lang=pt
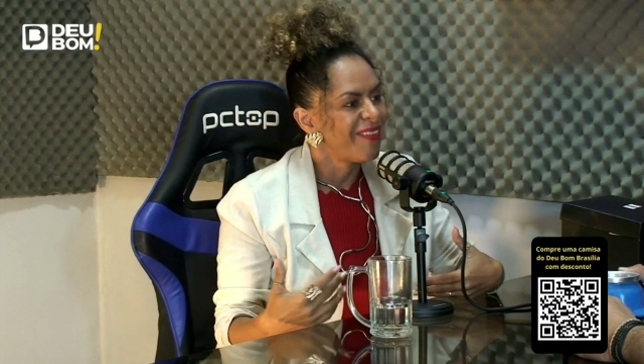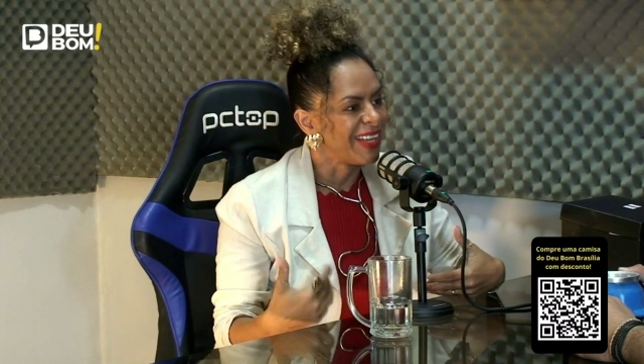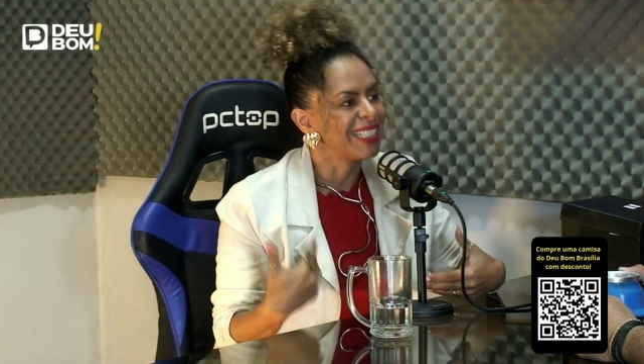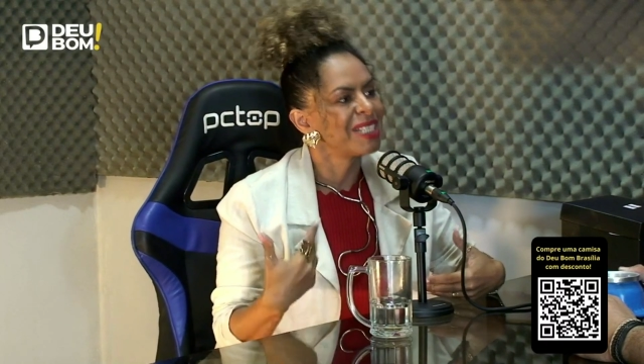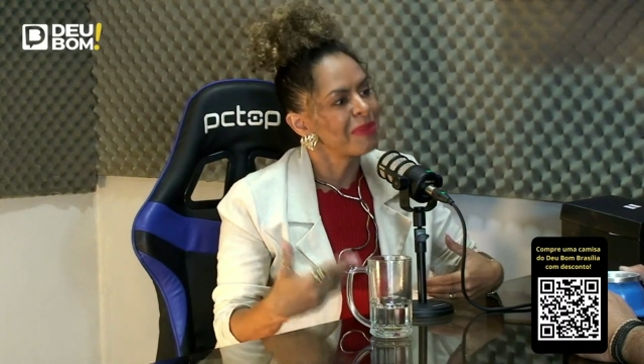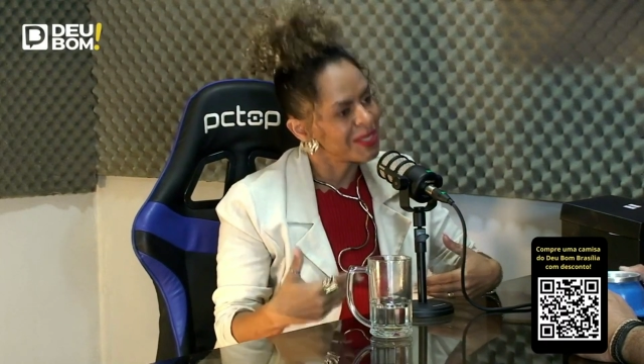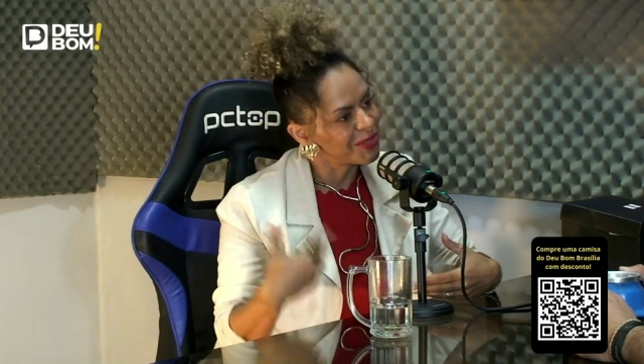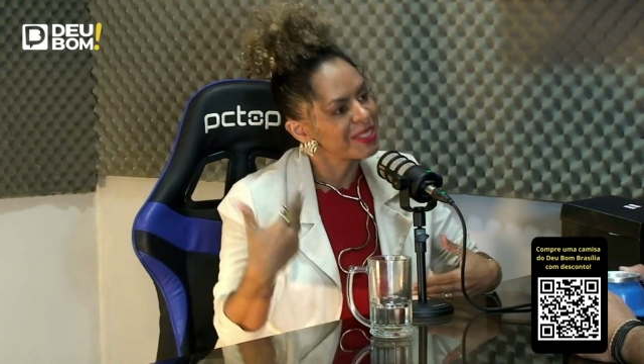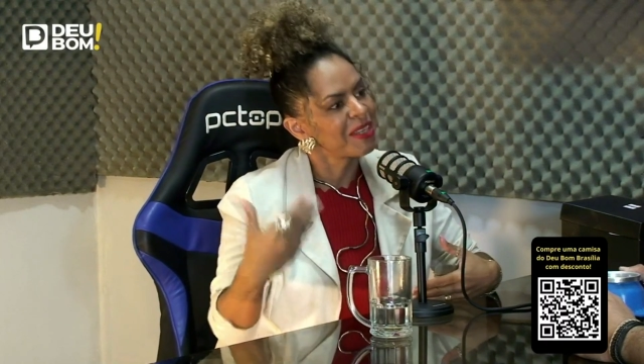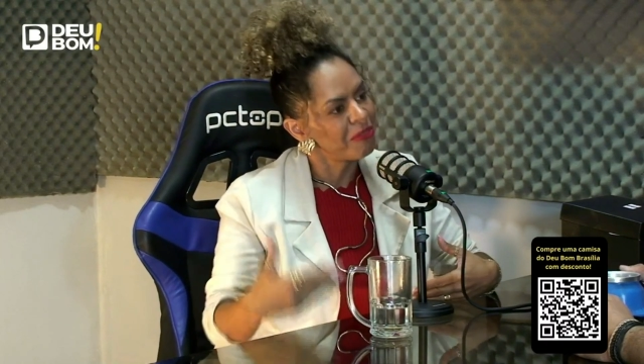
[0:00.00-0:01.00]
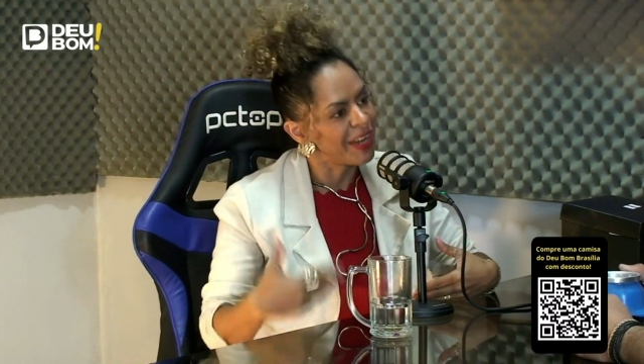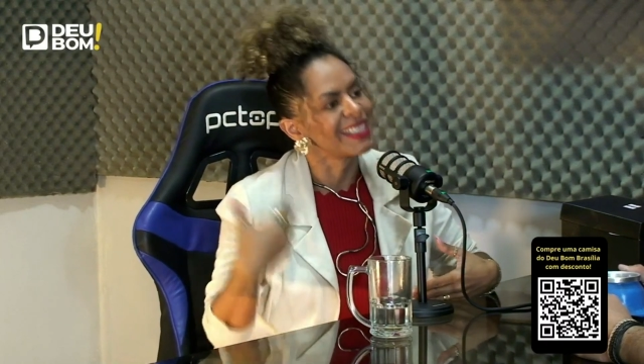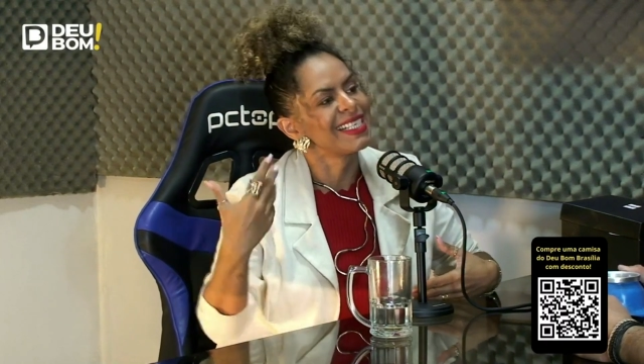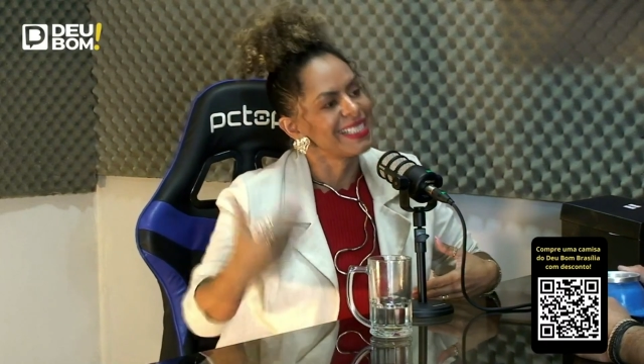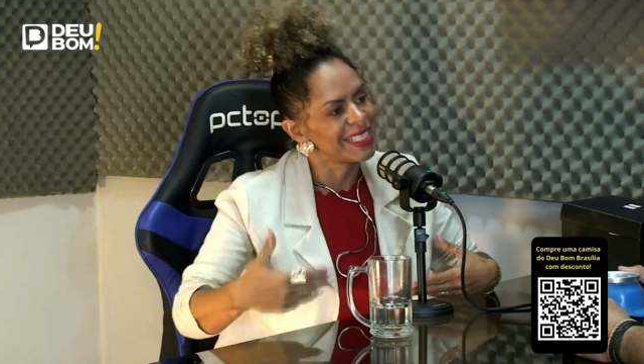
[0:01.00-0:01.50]
mas as pessoas que
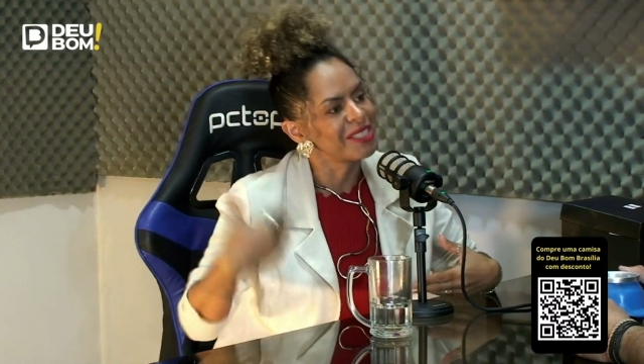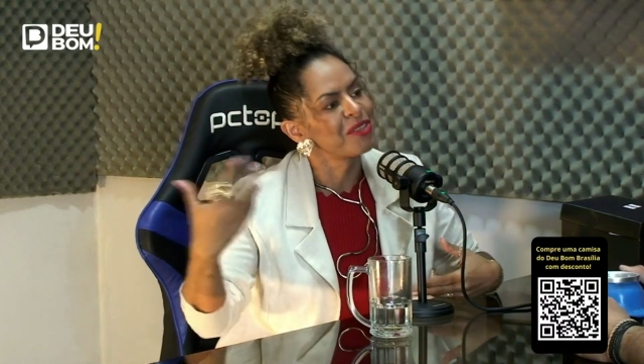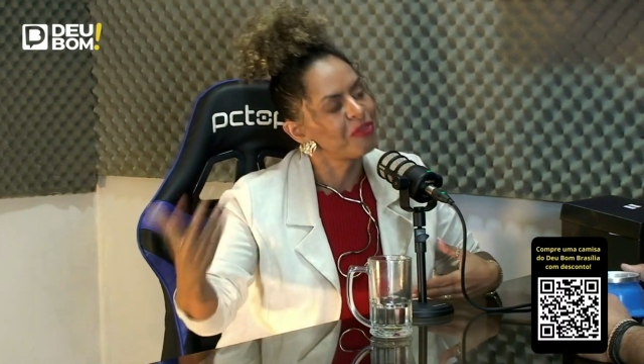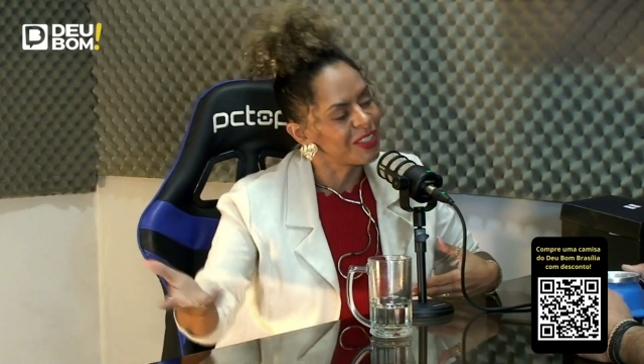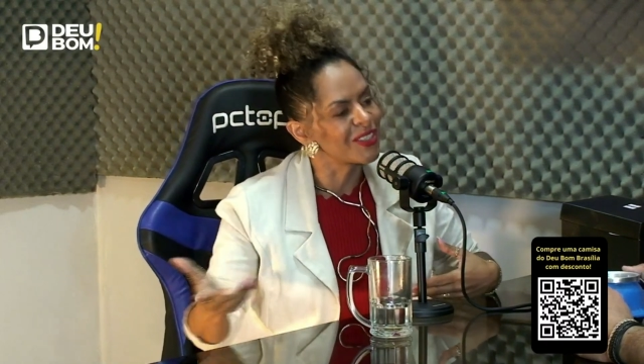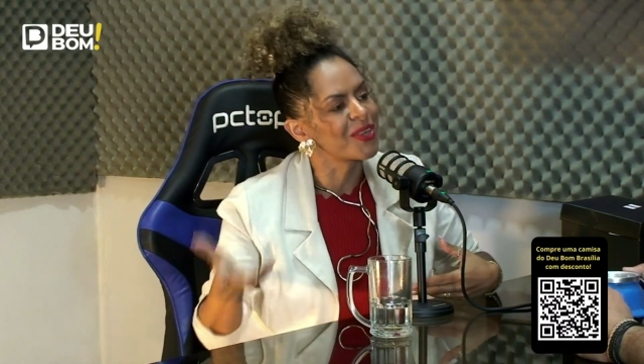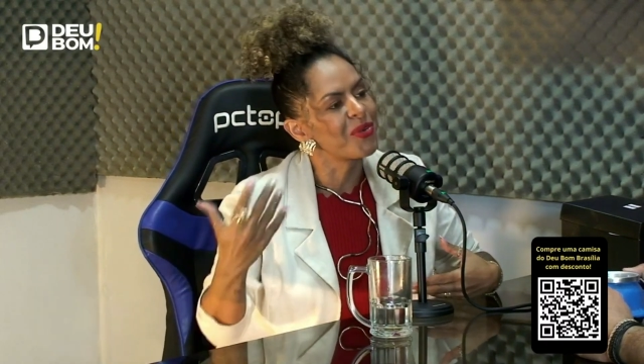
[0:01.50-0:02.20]
fazem exercício físico e